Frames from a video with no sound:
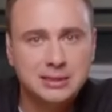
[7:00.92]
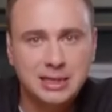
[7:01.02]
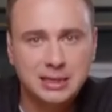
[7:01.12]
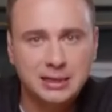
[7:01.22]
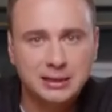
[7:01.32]

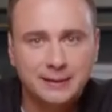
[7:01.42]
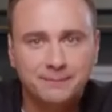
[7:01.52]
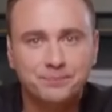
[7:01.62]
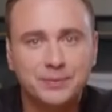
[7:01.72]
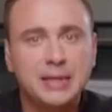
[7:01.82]
заранее,
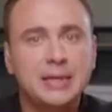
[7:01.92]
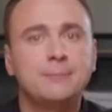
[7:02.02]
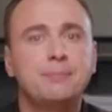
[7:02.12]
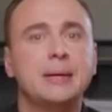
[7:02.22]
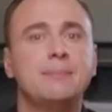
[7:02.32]
и
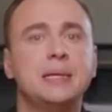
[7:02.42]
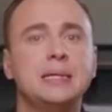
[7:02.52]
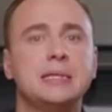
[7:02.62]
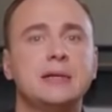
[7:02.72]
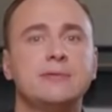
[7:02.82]
их
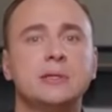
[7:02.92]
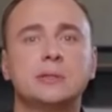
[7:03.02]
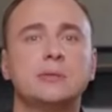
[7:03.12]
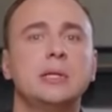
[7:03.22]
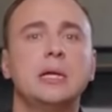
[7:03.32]
прибытие
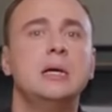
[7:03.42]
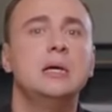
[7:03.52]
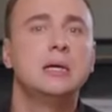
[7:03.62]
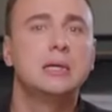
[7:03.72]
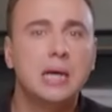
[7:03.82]
вызвало
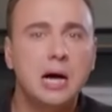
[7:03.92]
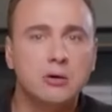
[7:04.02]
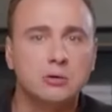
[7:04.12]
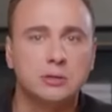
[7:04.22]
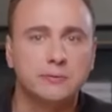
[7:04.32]

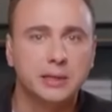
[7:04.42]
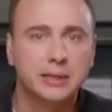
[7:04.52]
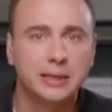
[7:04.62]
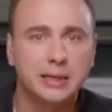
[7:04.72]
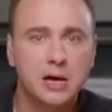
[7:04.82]
хаос в
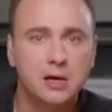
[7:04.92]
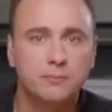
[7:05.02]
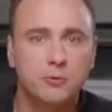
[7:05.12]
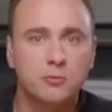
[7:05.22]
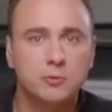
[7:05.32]
лагерях
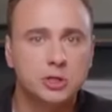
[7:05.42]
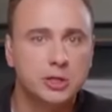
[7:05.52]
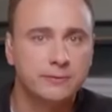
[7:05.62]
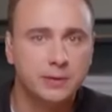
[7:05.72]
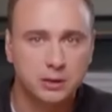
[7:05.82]
помощи
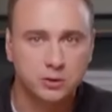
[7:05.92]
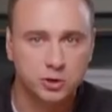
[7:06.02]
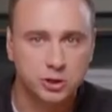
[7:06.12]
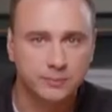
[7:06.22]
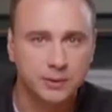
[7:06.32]

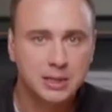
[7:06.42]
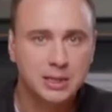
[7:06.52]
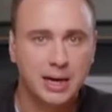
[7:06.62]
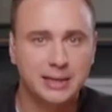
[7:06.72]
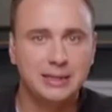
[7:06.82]
верующим.
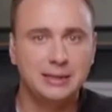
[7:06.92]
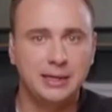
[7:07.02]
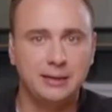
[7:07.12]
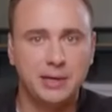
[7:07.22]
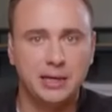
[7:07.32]
Они
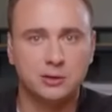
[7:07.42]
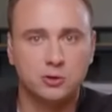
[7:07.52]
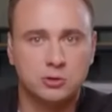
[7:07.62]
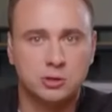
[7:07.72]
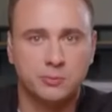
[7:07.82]
не имели
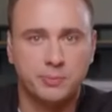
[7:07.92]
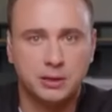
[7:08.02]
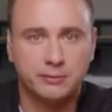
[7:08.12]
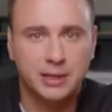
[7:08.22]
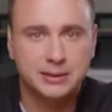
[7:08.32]
доступа
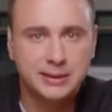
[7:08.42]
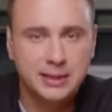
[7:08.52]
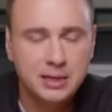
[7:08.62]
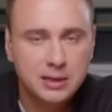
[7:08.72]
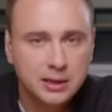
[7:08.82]
к
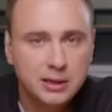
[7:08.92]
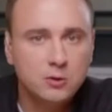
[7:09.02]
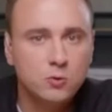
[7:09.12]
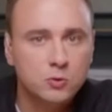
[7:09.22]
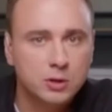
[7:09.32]
воде и
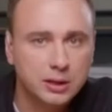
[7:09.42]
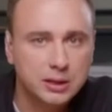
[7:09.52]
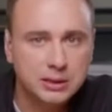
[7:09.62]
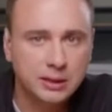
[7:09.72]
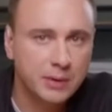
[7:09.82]

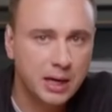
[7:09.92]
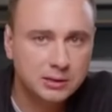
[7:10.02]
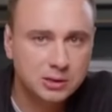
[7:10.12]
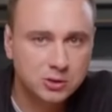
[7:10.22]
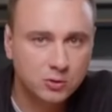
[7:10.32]
укрытием
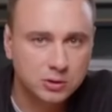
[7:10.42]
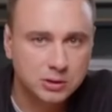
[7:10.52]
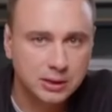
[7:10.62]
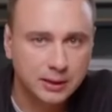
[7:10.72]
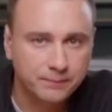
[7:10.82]
от
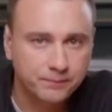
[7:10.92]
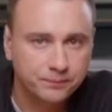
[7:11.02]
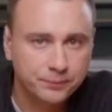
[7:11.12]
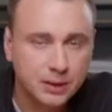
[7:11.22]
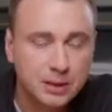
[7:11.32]
солнца.
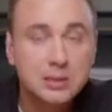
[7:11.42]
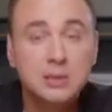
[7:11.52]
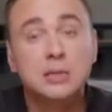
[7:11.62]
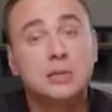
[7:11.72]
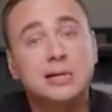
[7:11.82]

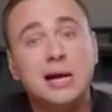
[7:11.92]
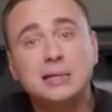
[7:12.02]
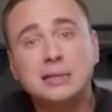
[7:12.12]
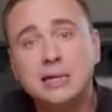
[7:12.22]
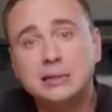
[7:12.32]

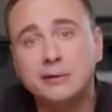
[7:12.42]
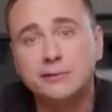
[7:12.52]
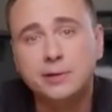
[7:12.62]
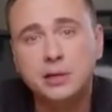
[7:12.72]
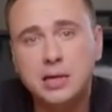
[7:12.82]
Канада
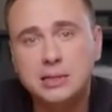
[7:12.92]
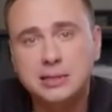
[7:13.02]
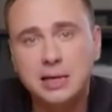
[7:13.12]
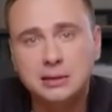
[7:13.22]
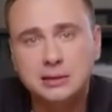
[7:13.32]
ввела
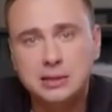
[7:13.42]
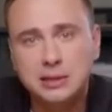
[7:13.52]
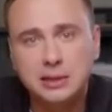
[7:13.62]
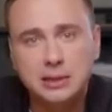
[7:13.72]
санкции